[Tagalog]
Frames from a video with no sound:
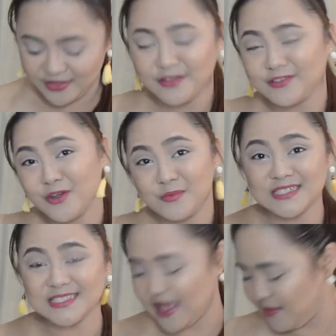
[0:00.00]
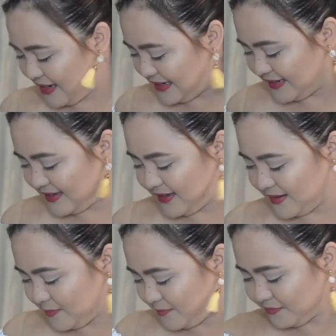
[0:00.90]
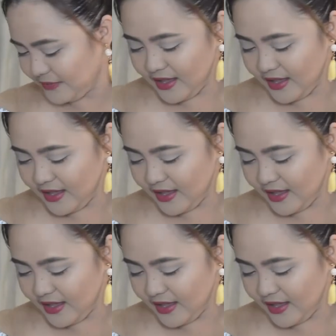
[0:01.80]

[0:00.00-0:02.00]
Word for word: Thank you so much, Tammy Lim.